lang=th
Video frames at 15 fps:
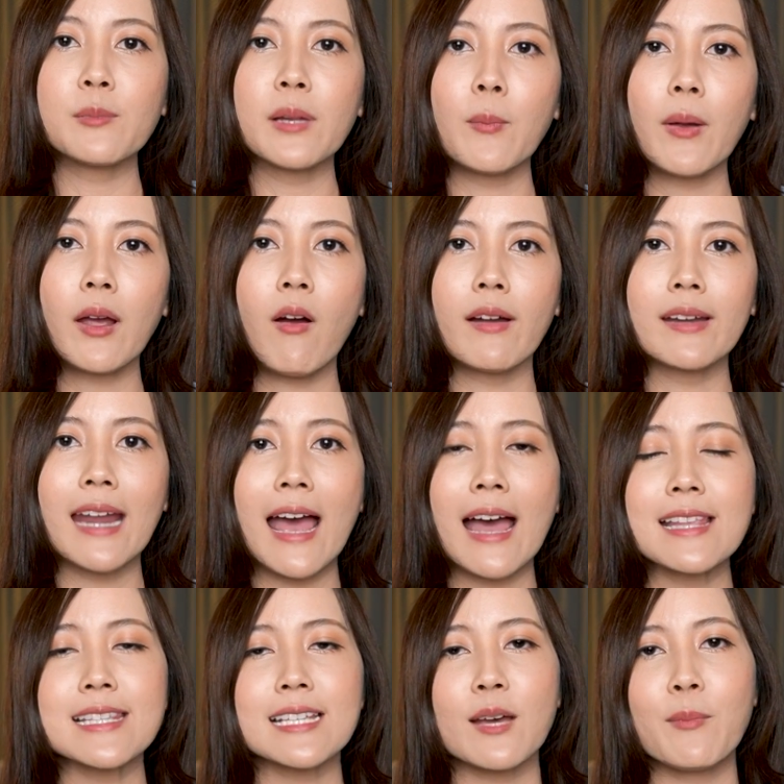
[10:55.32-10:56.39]
ปนี้ไปก่อนนะ
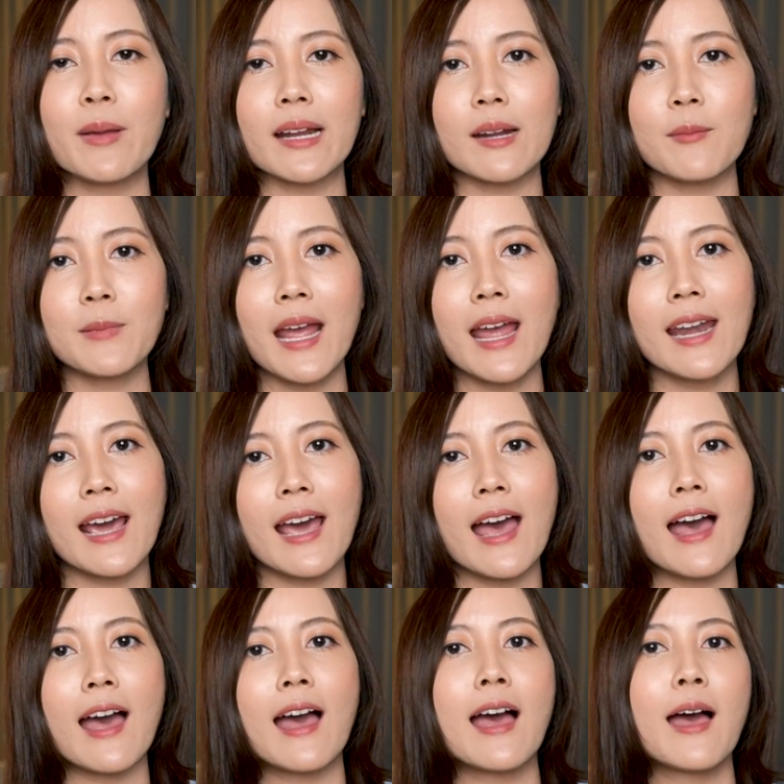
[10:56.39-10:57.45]
เจอกันใหม่คลิปหน้านะ
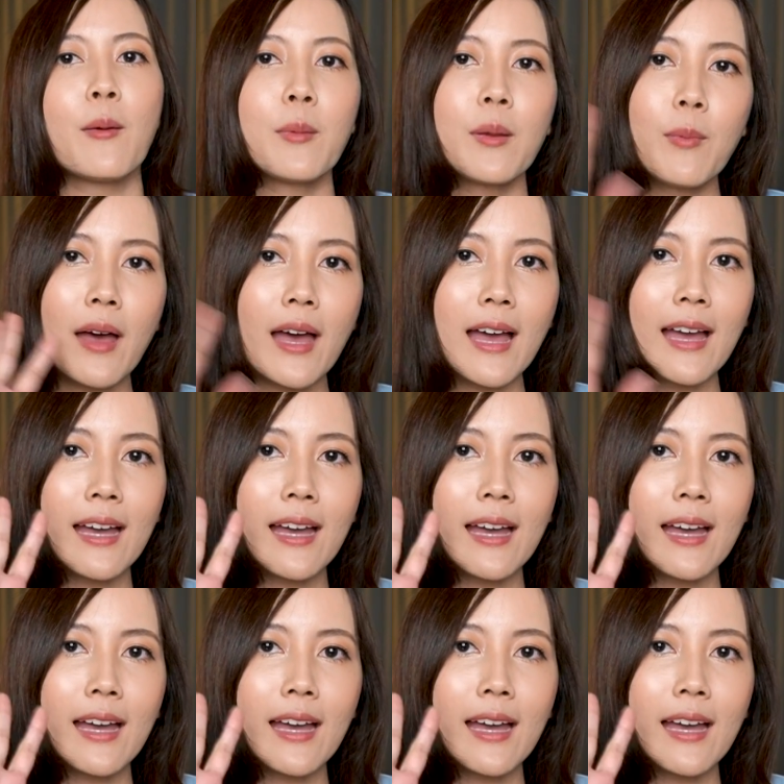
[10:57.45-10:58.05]
คะบ๊ายบา